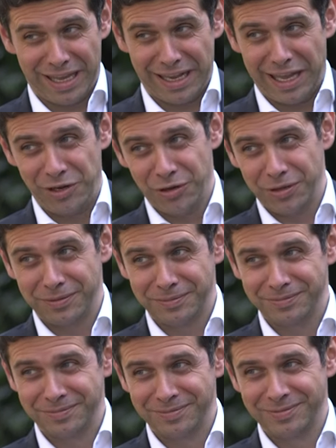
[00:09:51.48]
geri geliyor.
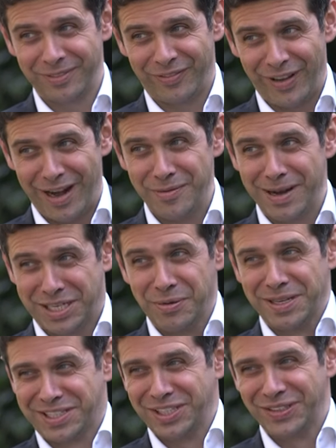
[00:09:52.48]
Şöyle Fenerbahçe
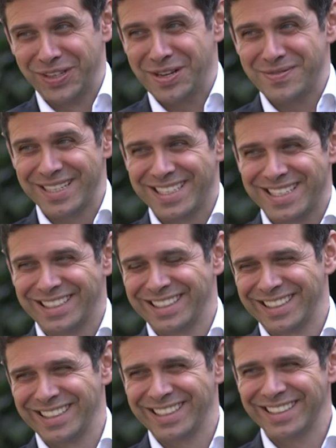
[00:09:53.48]
düşünün. maçında oynamak Babamdan
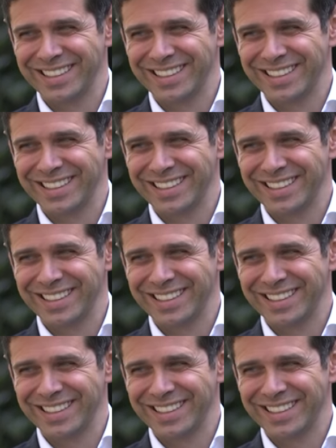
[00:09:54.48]
için. sonra